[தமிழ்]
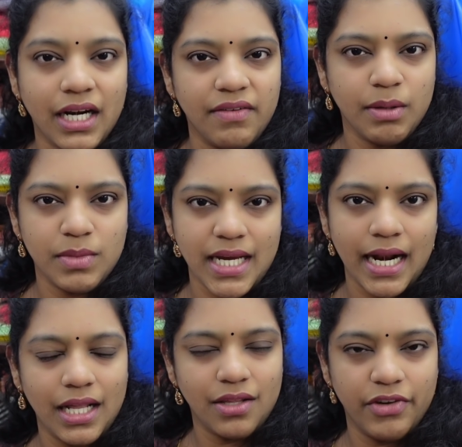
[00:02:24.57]
ஏற்கனவே நம்ம
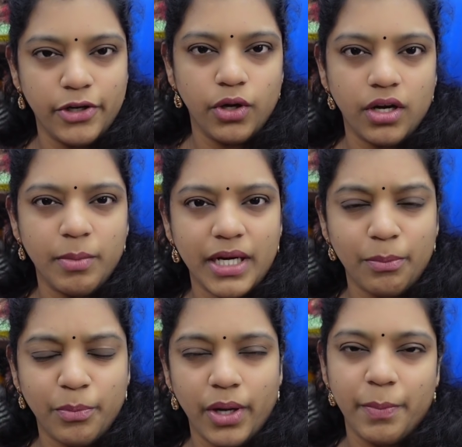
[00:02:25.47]
சேனலில் அந்த வீடியோ இருக்குது பட்
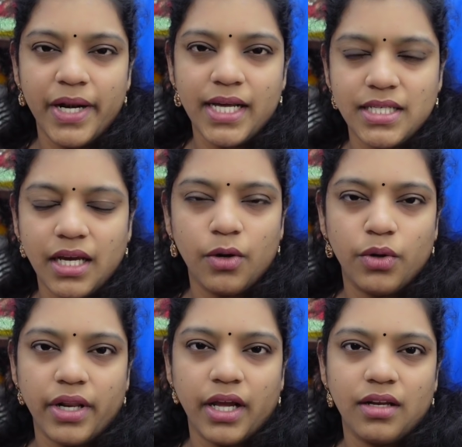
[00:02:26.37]
இப்போ எப்படி நான்
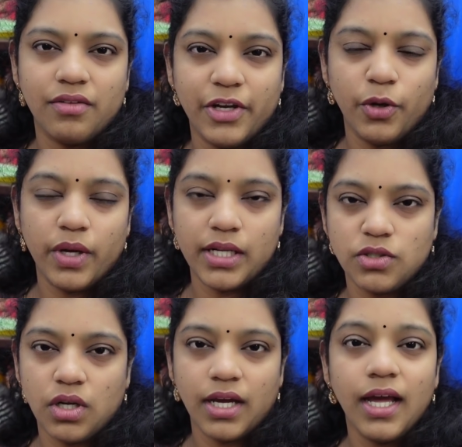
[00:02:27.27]
ஸ்டிக்கர் ஒட்டுறேங்கிறது வீடியோ
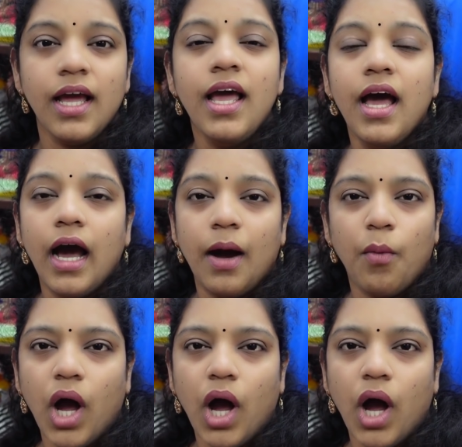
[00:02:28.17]
என்ன சொல்லுங்கள்